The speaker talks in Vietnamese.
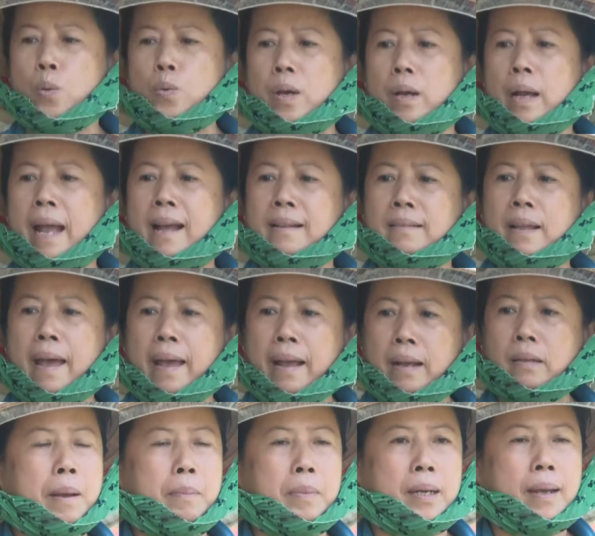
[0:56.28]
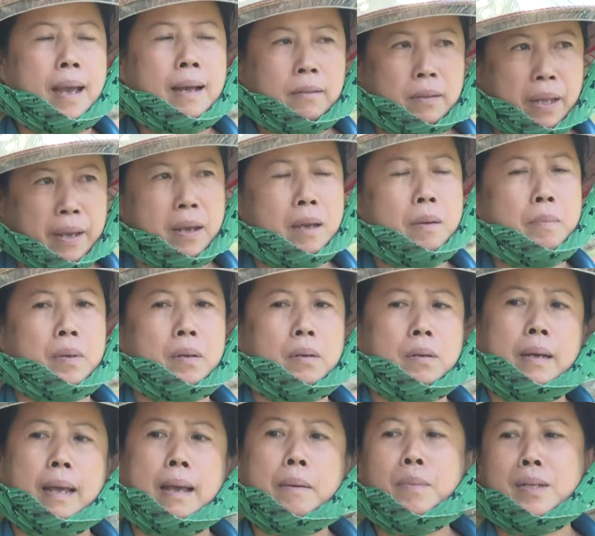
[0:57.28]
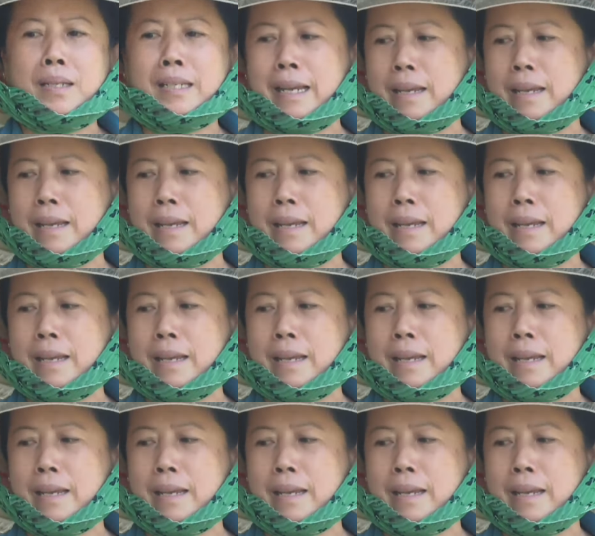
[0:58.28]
chủ nhật hàng tháng à, mình cắt tỉa mình đã mình